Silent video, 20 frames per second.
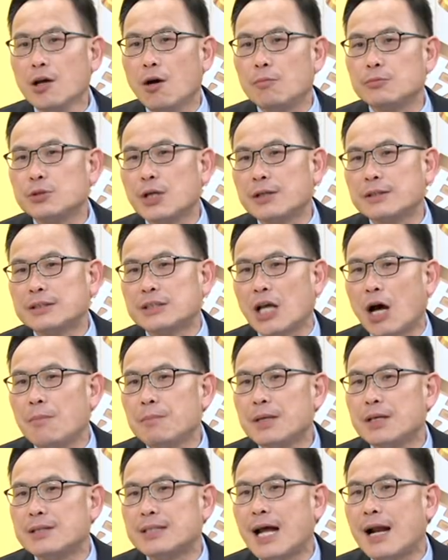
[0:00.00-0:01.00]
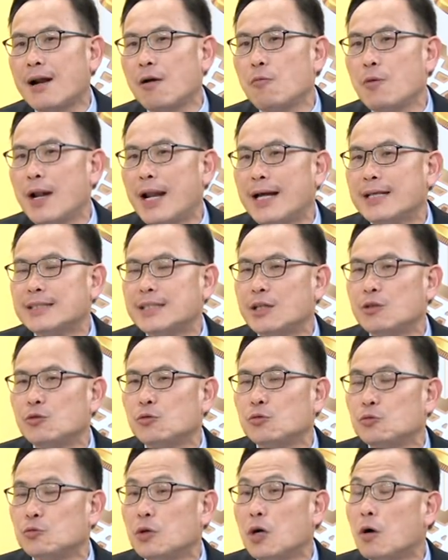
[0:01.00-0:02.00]
我们知道，小米当然未来
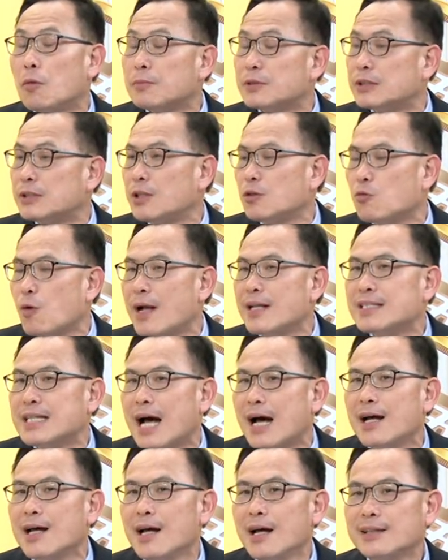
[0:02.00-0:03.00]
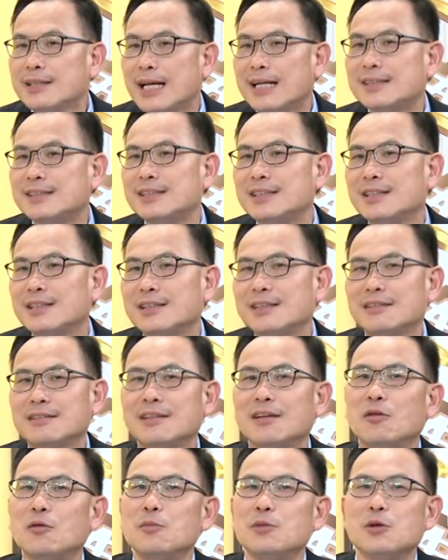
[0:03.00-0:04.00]
前途如何，我们值得观察，但是。是呢，
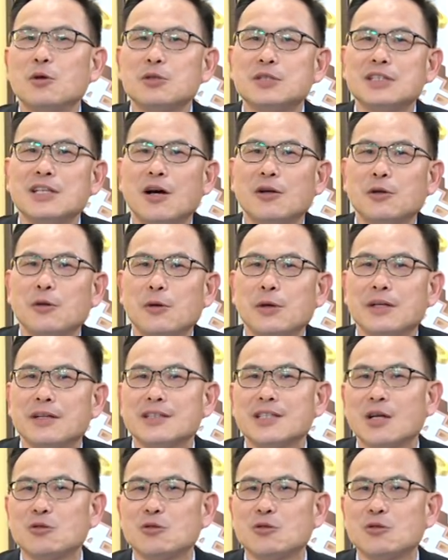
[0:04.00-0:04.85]
我们都知道有一个叫